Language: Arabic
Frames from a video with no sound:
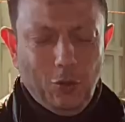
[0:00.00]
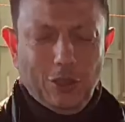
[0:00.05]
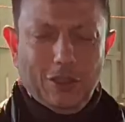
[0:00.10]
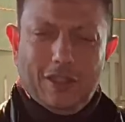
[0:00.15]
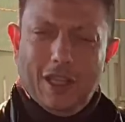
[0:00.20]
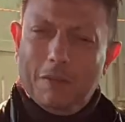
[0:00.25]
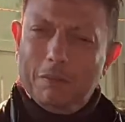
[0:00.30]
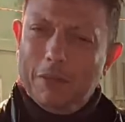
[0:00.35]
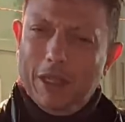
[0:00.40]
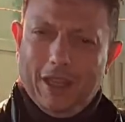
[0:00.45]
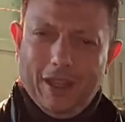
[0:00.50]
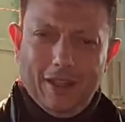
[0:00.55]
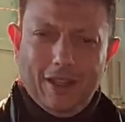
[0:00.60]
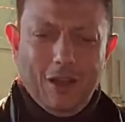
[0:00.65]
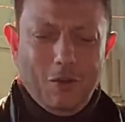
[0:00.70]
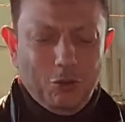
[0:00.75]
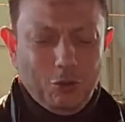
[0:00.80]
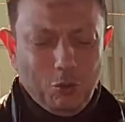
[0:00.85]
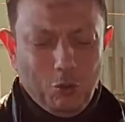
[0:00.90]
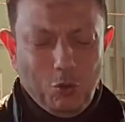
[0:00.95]
ونسمي كده
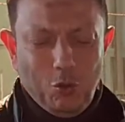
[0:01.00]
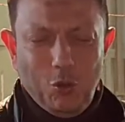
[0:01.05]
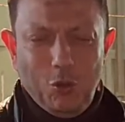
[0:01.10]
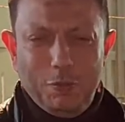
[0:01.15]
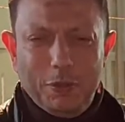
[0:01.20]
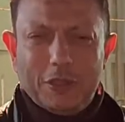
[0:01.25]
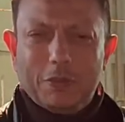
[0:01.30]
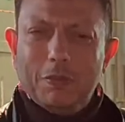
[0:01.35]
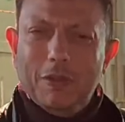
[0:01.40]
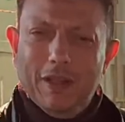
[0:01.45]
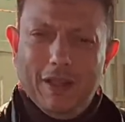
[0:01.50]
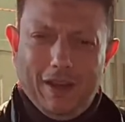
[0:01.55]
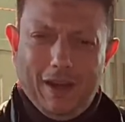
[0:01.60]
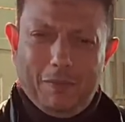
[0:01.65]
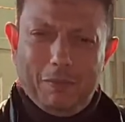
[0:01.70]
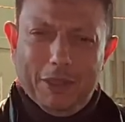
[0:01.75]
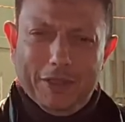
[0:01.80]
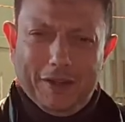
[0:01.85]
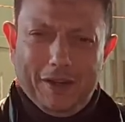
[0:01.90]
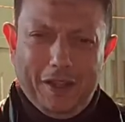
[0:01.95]
ونقول بسم الله
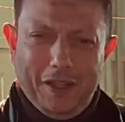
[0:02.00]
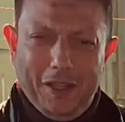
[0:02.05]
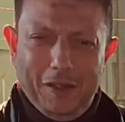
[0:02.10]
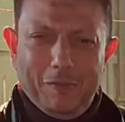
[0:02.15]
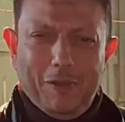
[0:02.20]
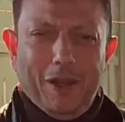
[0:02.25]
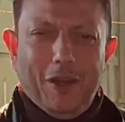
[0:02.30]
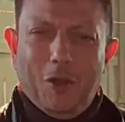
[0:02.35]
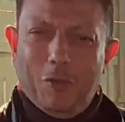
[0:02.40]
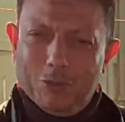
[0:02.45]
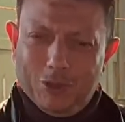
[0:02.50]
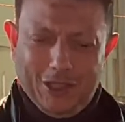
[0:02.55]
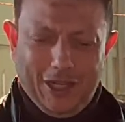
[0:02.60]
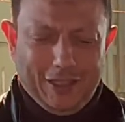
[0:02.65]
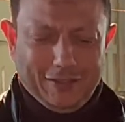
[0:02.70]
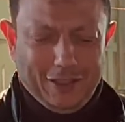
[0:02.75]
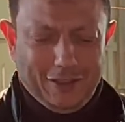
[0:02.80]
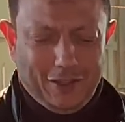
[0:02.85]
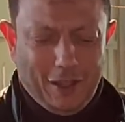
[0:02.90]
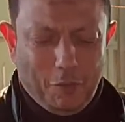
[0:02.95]
الرحمن الرحيم اللهم صل على
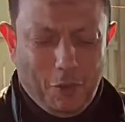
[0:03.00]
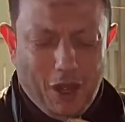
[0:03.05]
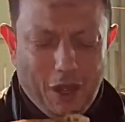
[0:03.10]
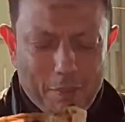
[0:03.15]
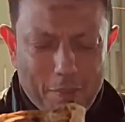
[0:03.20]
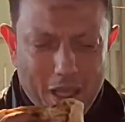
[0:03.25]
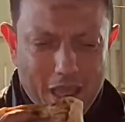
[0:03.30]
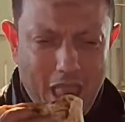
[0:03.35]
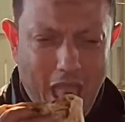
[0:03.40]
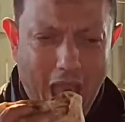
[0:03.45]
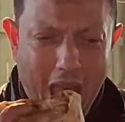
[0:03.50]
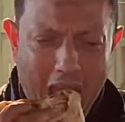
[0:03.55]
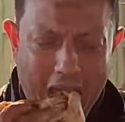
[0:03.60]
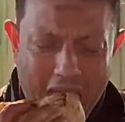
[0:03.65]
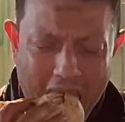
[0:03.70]
سيدنا محمد